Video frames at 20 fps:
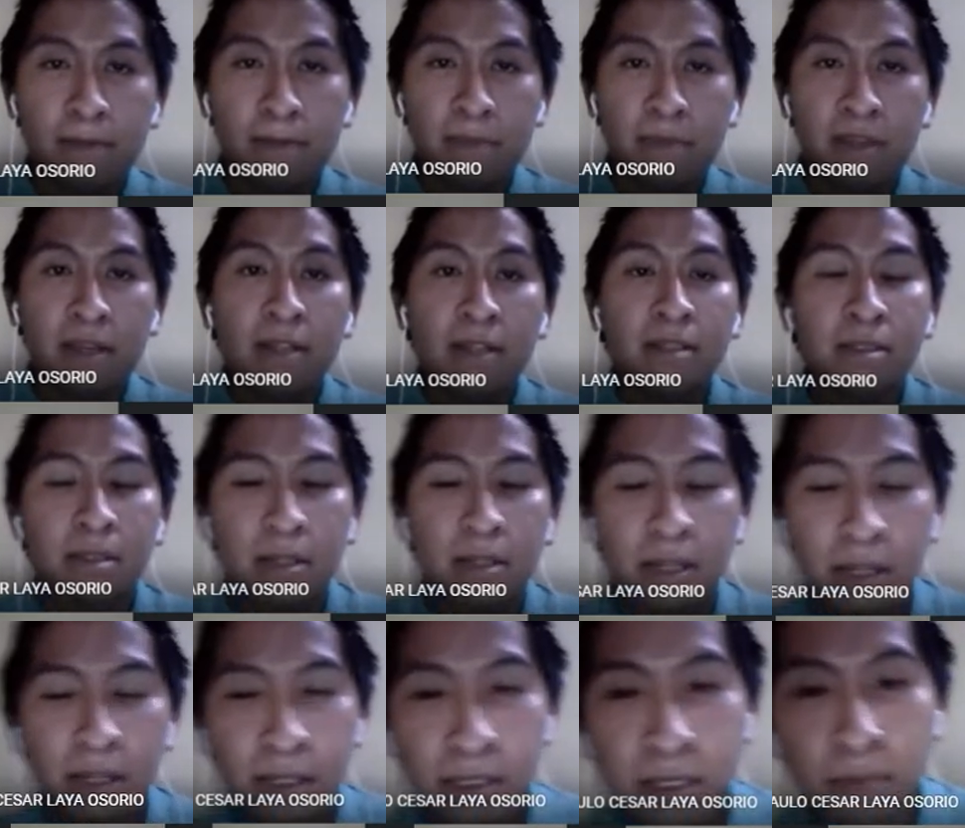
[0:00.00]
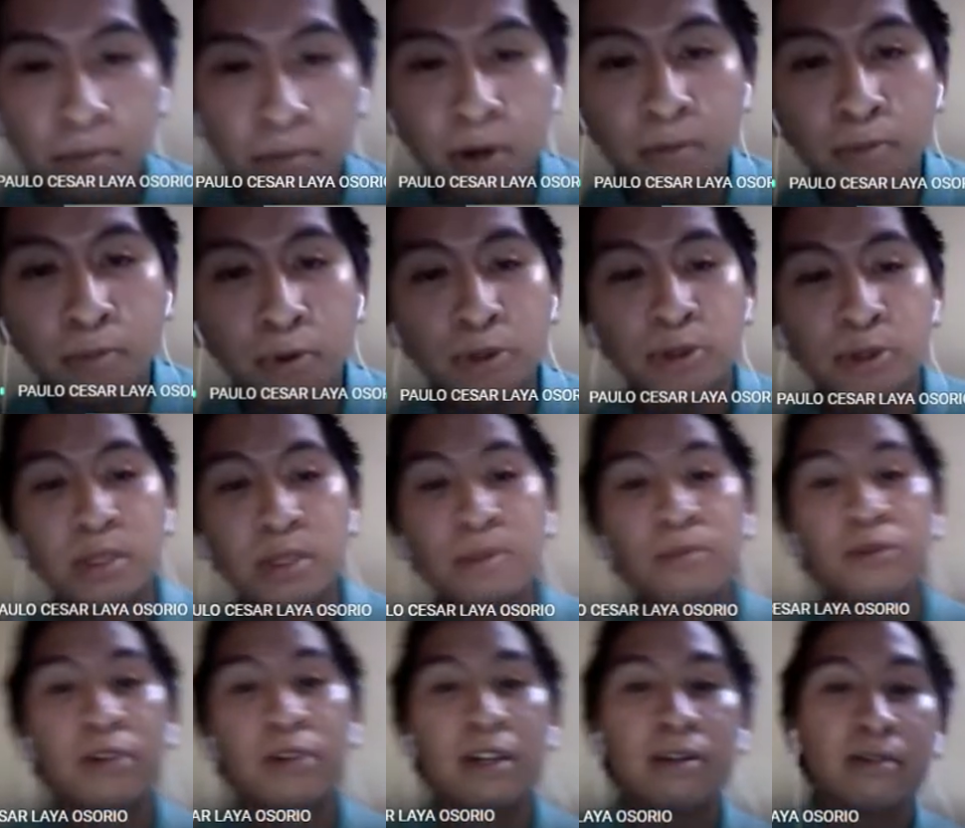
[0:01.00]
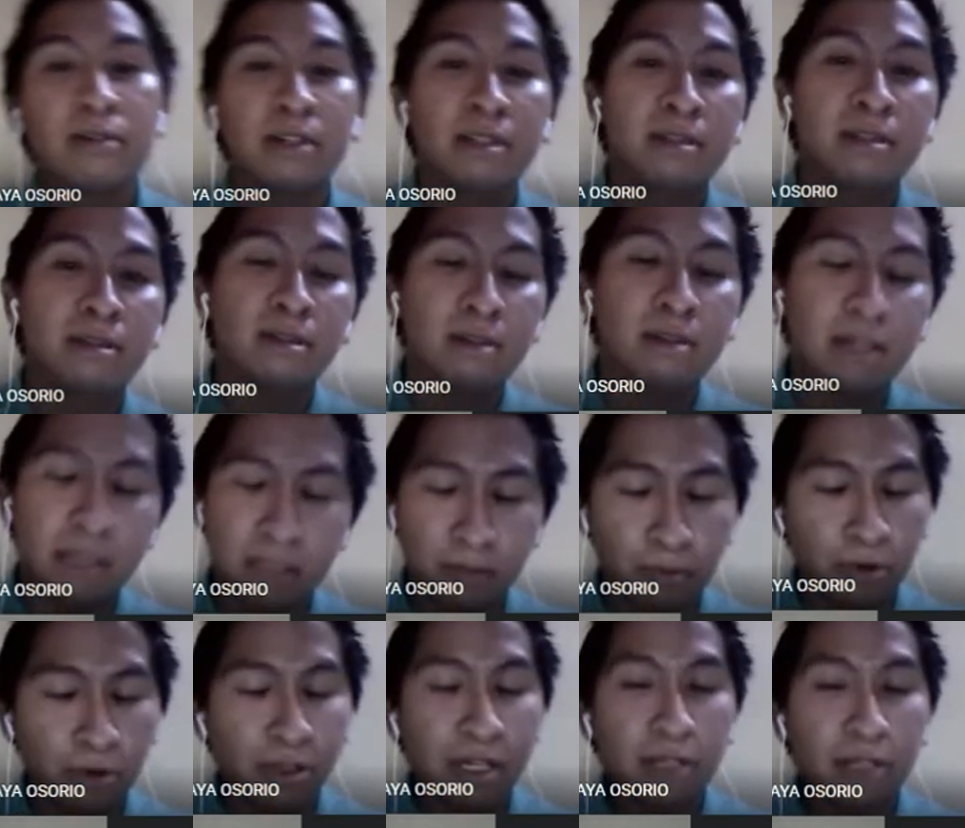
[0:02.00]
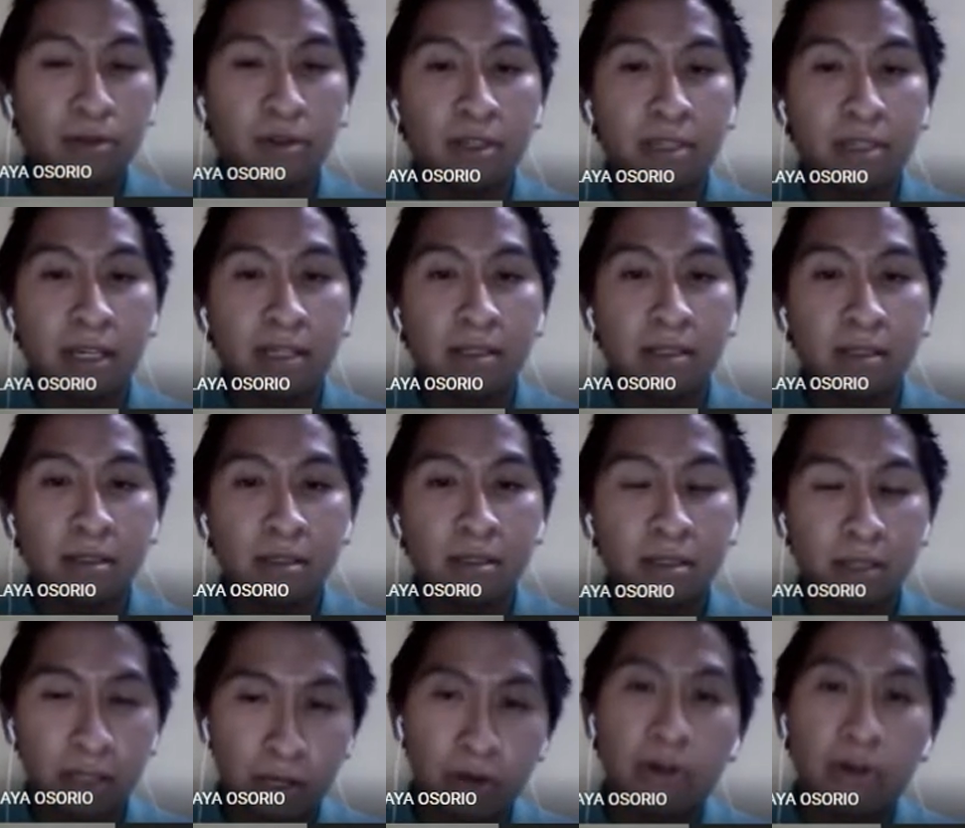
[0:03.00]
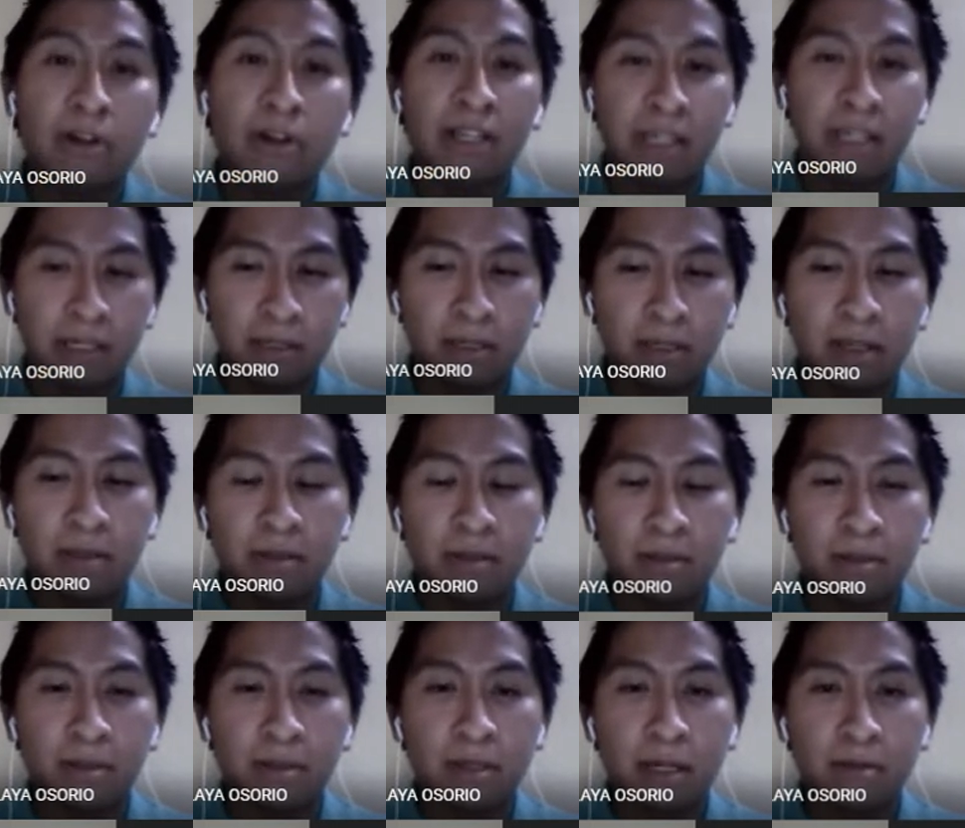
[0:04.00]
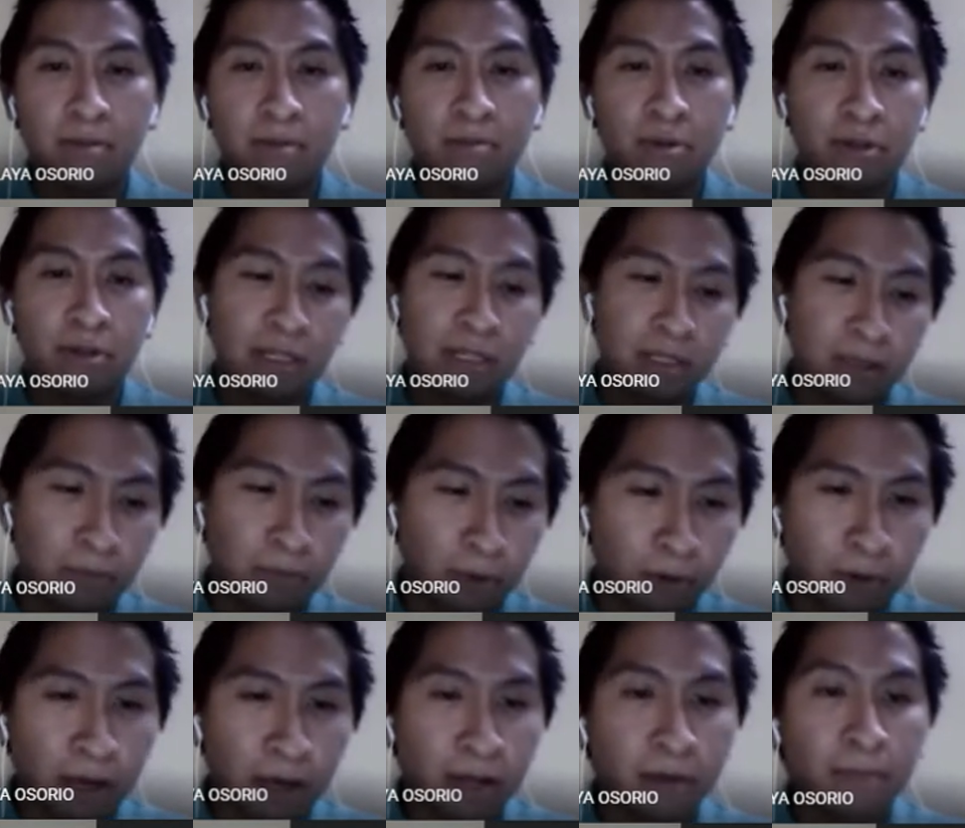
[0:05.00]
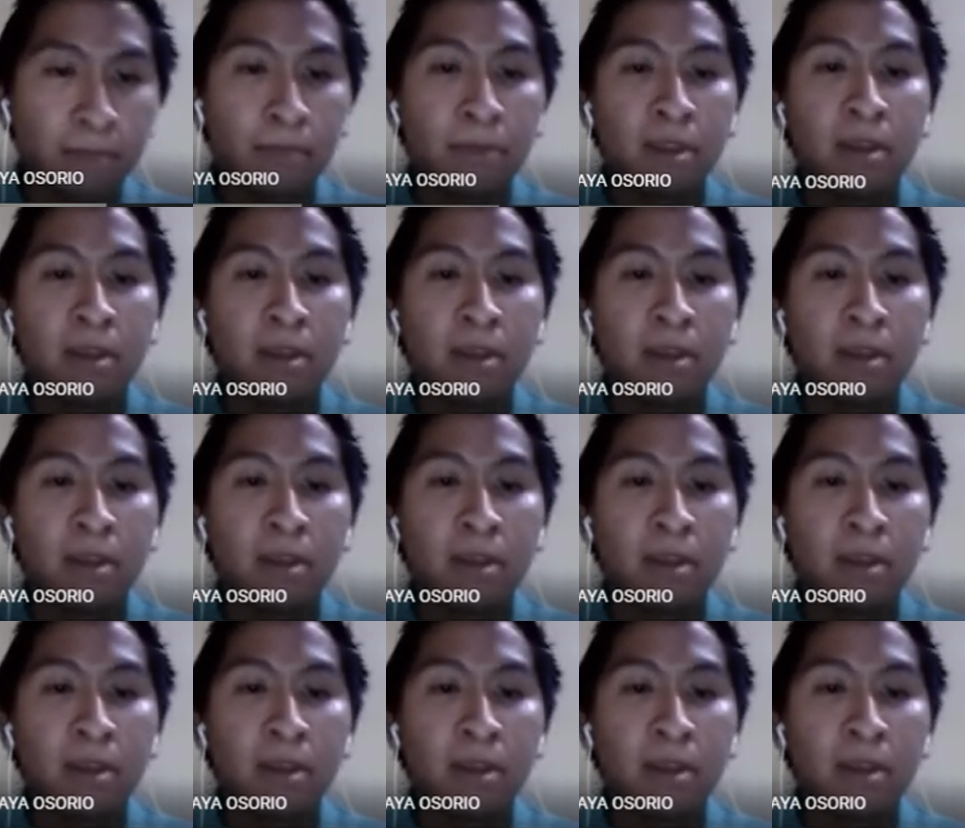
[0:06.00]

es que se propuso este modelo, este proyecto de tesis, que ahora ya es tesis, porque ya está aprobado,